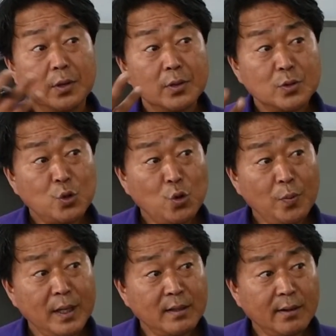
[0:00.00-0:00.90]

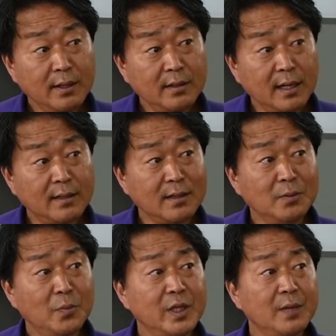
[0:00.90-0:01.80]
소금에 들어있는
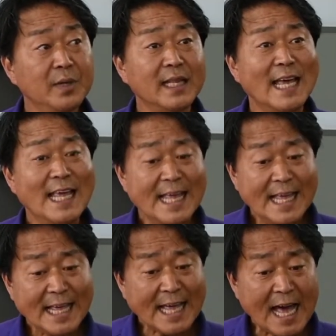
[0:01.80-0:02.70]
애들은 뭐냐면
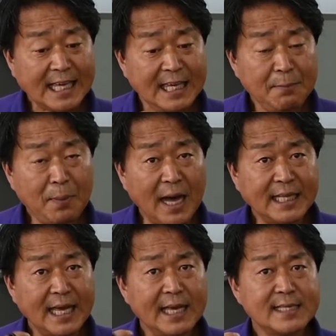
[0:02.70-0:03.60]
각기
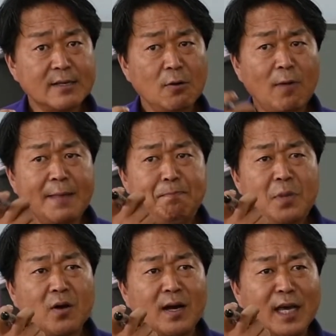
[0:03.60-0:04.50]
바다에서
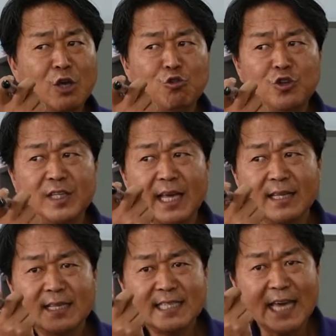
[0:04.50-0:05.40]
완벽하게 유리되어
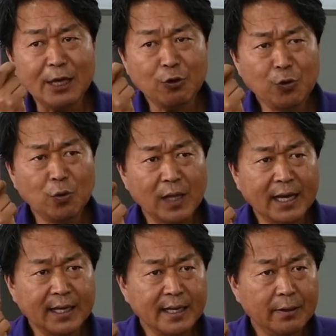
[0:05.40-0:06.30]
있는 자유로운
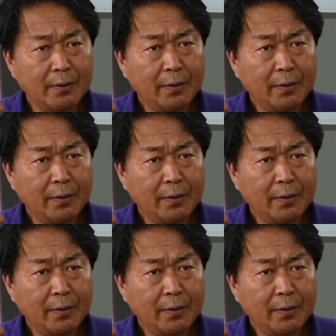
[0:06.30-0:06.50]
아이예요.